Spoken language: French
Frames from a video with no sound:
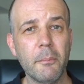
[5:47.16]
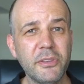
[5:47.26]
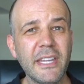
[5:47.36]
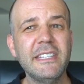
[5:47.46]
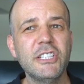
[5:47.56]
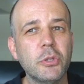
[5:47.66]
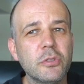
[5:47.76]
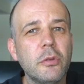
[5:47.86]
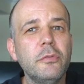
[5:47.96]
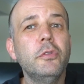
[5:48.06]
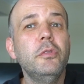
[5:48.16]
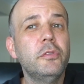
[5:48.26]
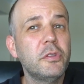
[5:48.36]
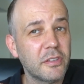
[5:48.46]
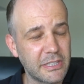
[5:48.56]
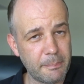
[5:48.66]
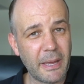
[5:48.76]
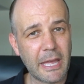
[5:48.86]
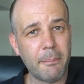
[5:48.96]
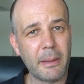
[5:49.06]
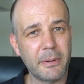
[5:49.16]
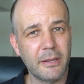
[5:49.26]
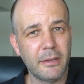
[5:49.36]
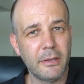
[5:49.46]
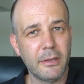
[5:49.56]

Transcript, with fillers: Peut-être des choses dont vous ne vous sentez pas capable.